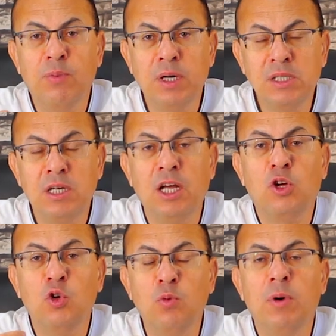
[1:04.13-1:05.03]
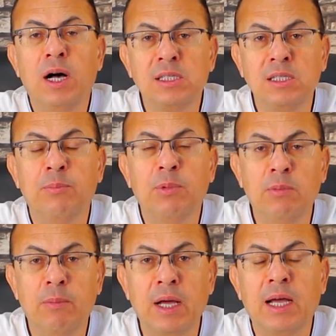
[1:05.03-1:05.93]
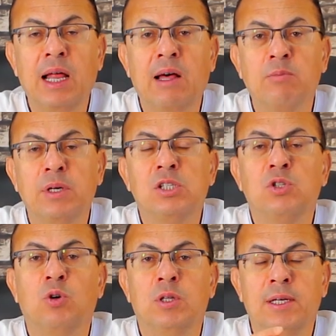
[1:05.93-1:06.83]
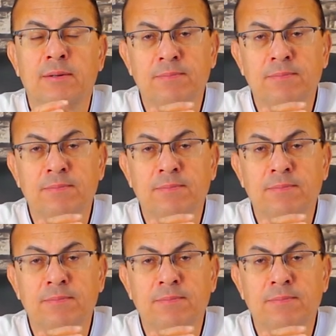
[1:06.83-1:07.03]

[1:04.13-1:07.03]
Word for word: مصر لكن هم أصلا من المملكة العربية السعودية